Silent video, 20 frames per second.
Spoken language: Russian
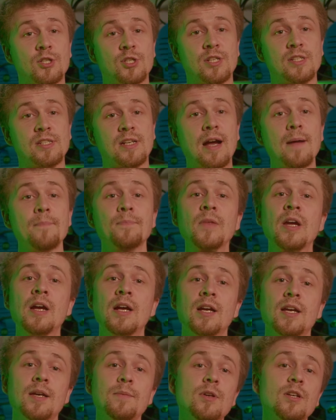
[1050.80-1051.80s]
6K
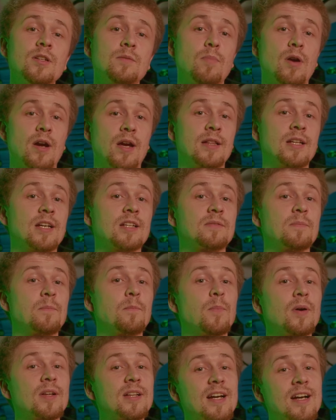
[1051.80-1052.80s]
имеет байонет
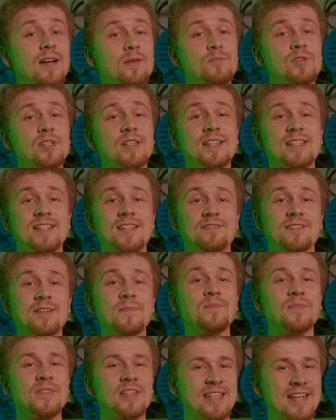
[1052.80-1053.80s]
под объективы
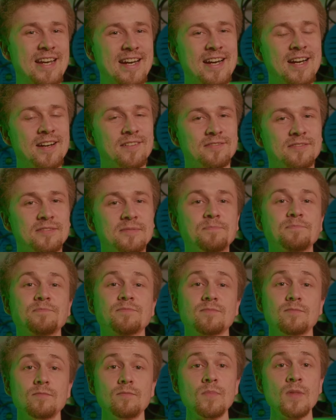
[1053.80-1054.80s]
EF,
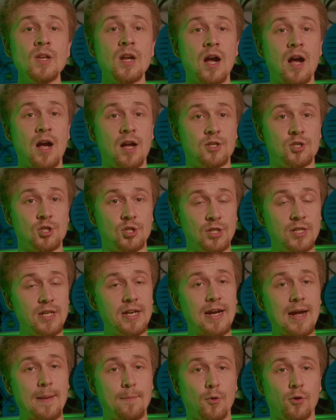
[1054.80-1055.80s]
а
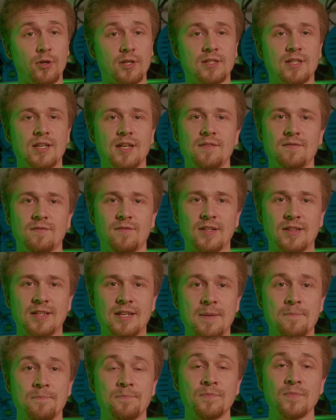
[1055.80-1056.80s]
4К Pocket
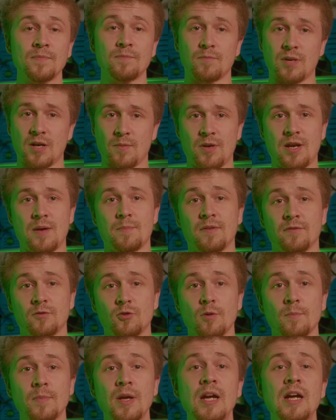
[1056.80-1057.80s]
МФТ. Проблема в
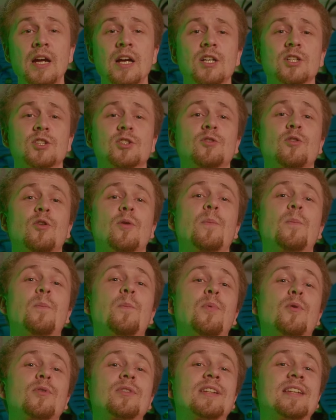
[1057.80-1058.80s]
том, что
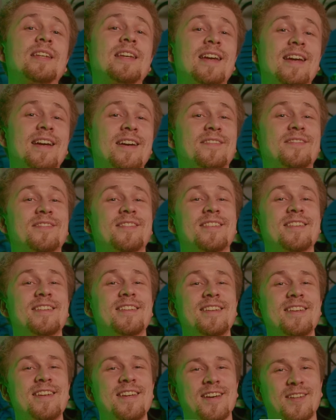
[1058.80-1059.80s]
под EF
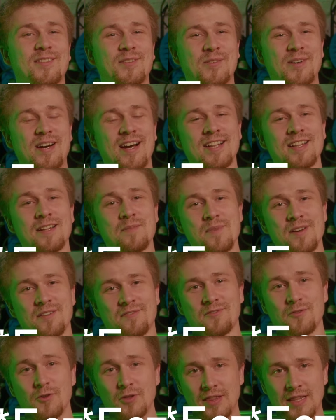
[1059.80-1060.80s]
нету
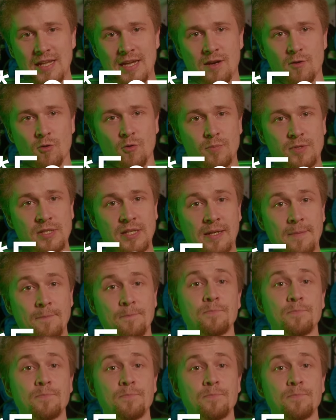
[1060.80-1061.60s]
аноморфотной оптики.